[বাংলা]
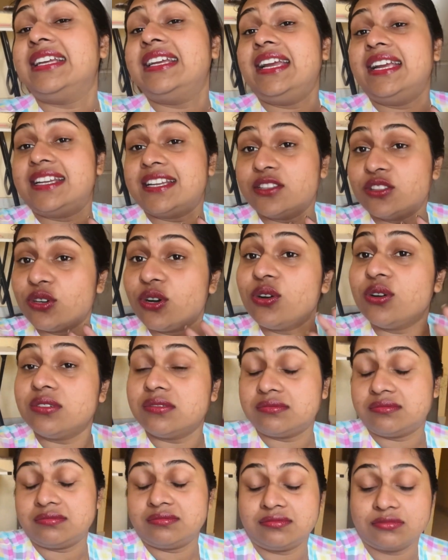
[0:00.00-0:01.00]
এটা তো
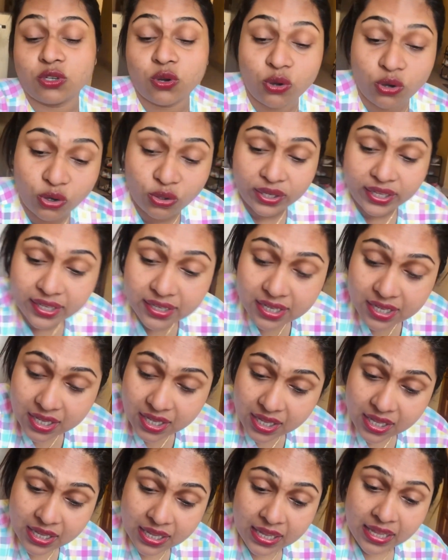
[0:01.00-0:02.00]
হলোই
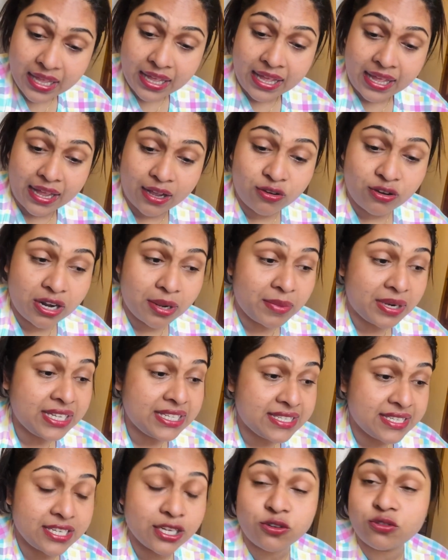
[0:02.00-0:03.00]
এখন আমার
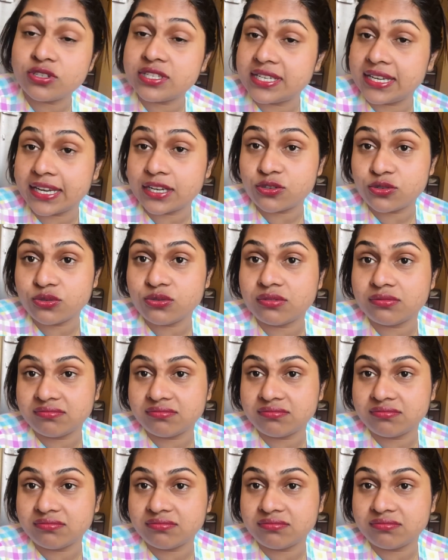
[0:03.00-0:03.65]
ইচ্ছে করছে একটু